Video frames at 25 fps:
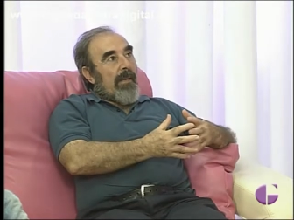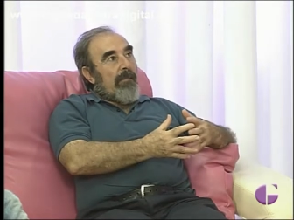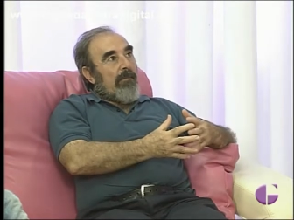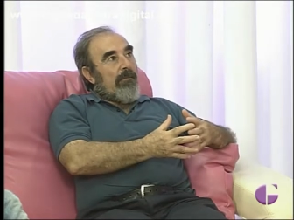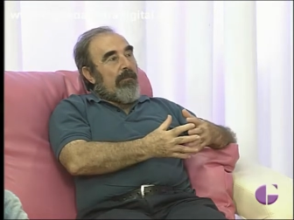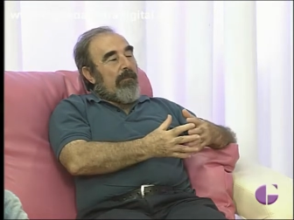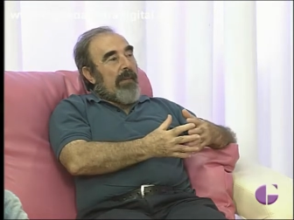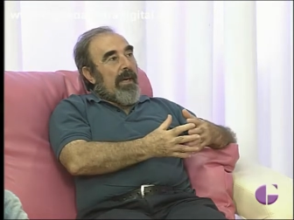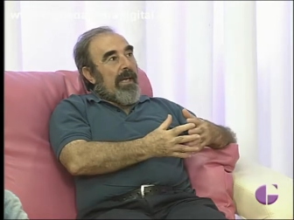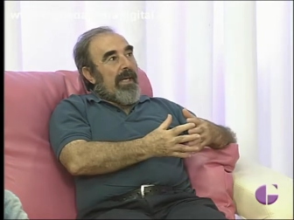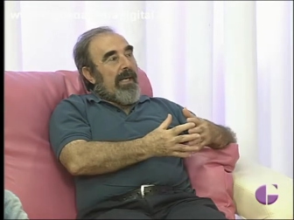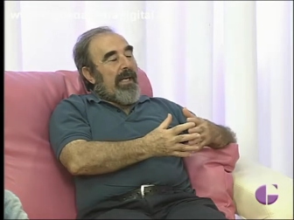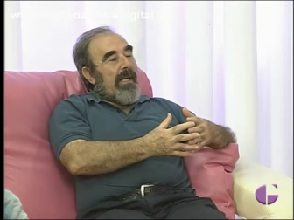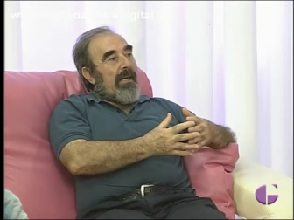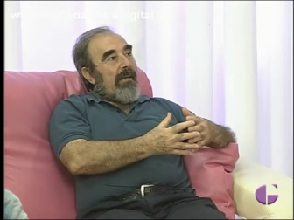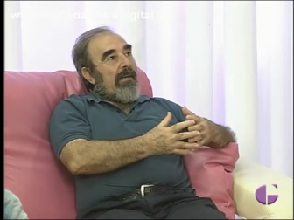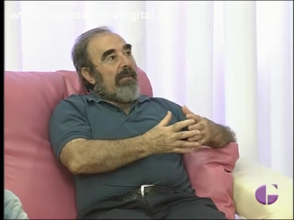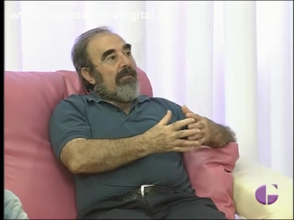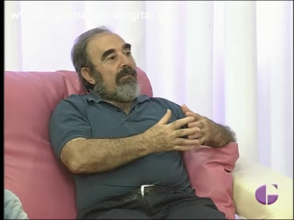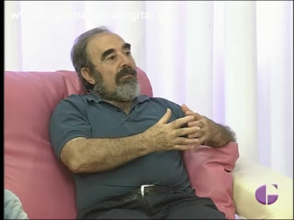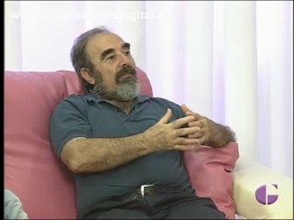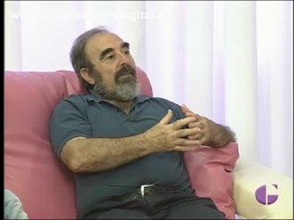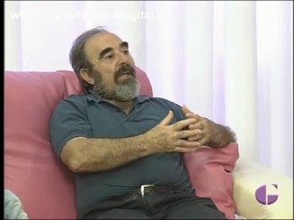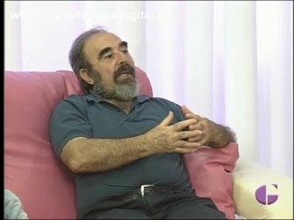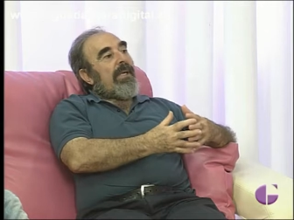para
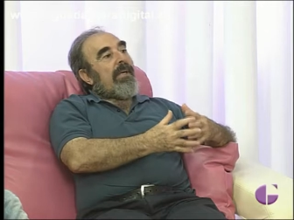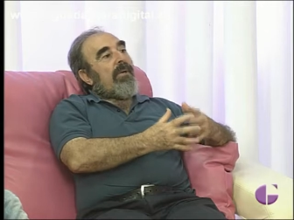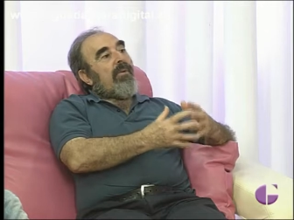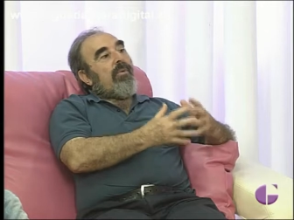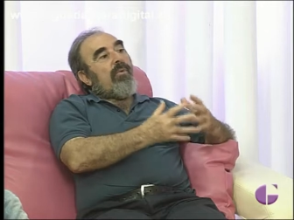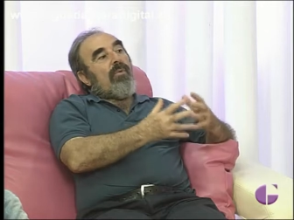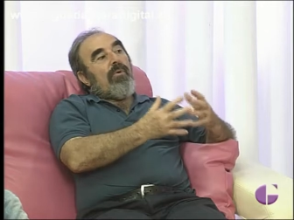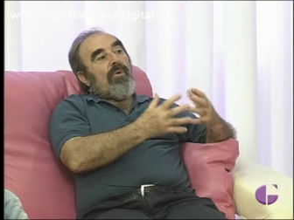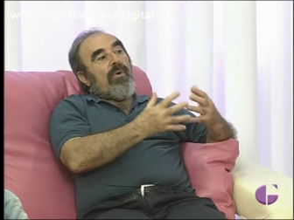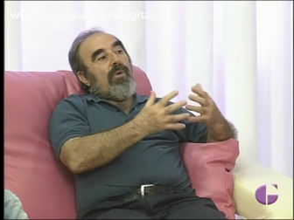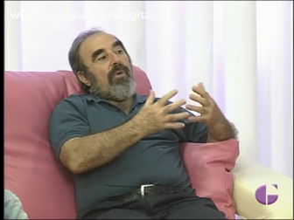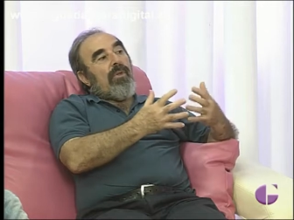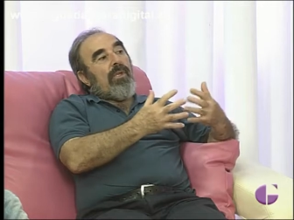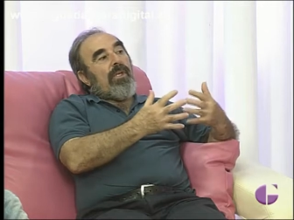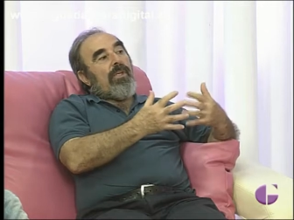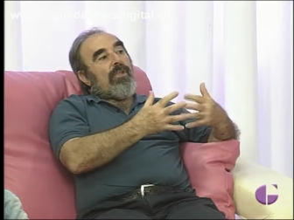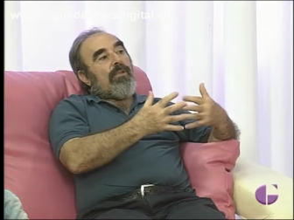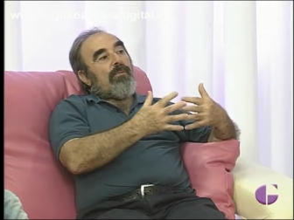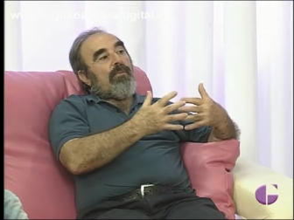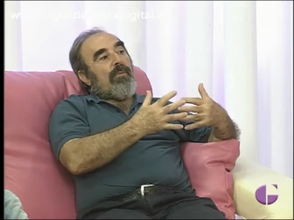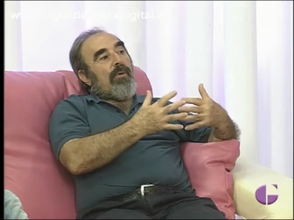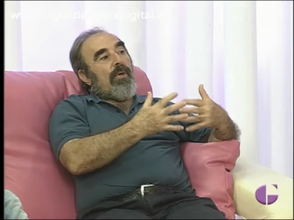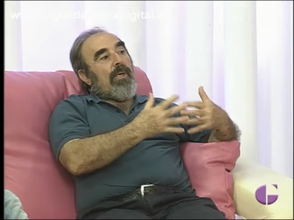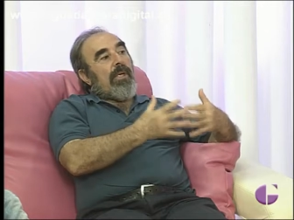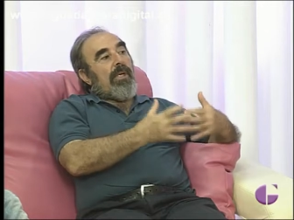ver uno de los
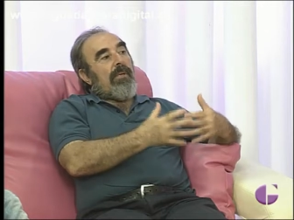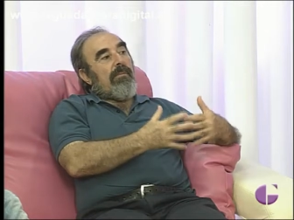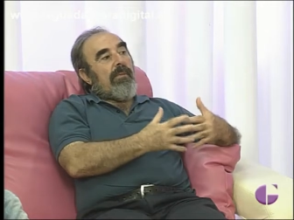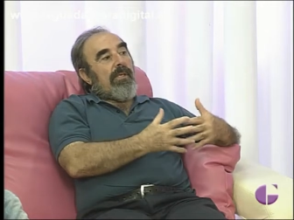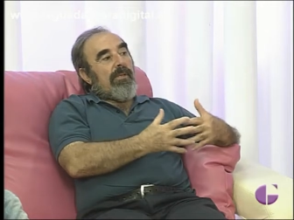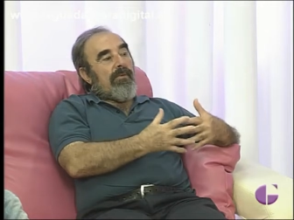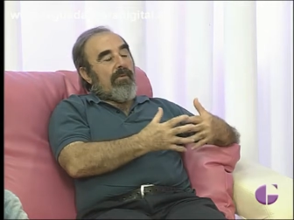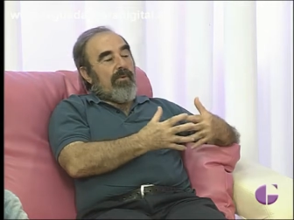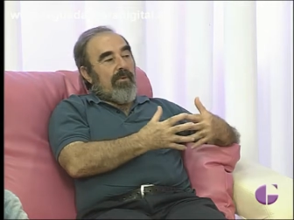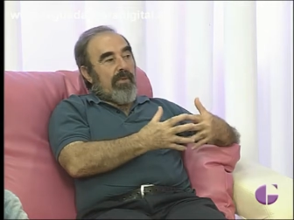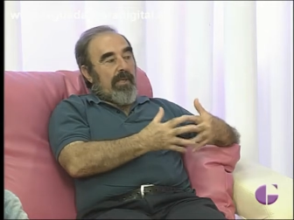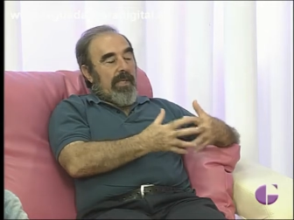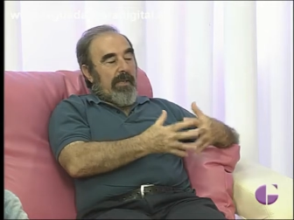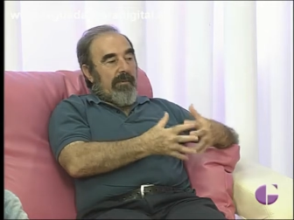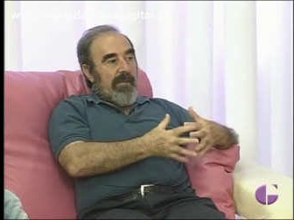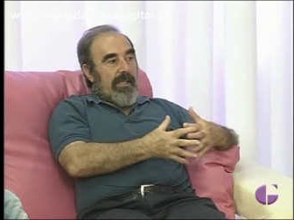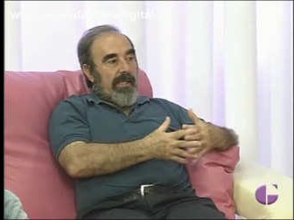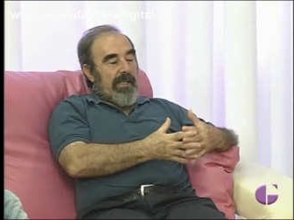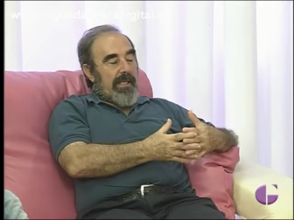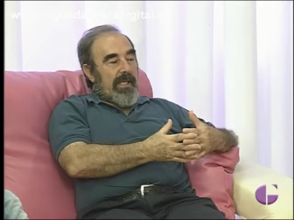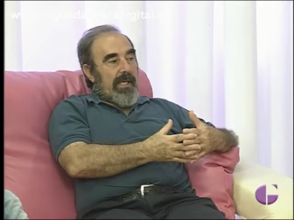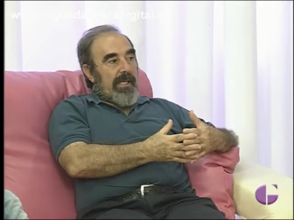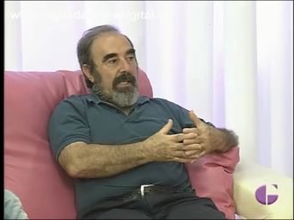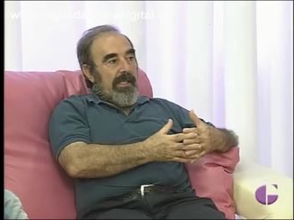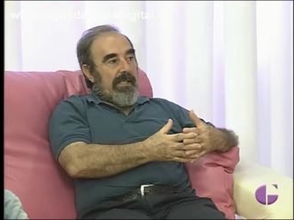problemas
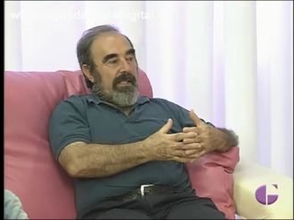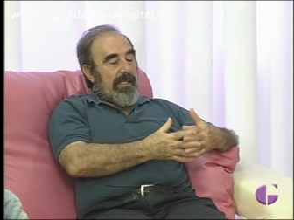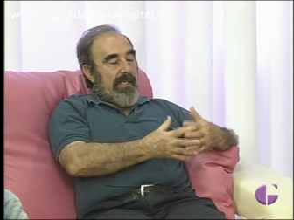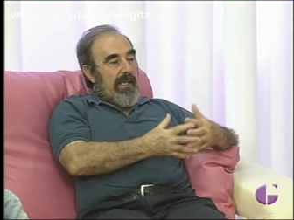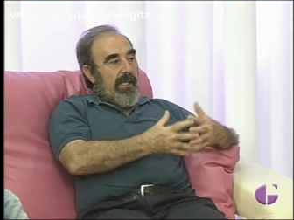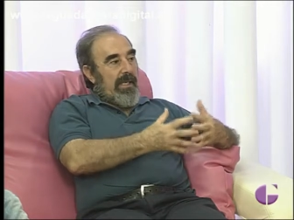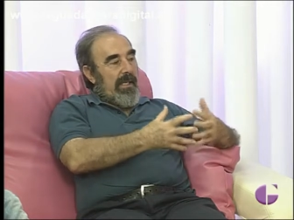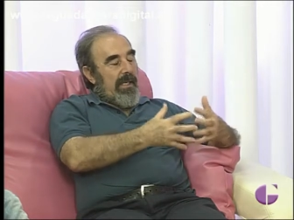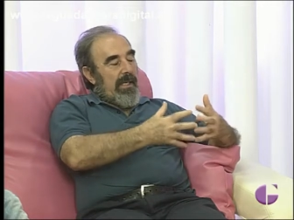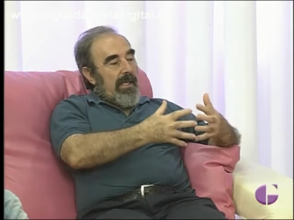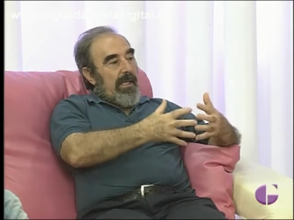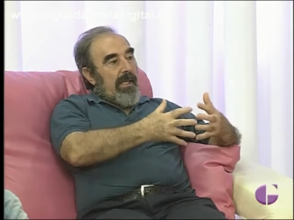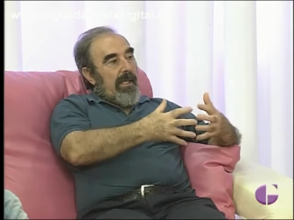fundamentales que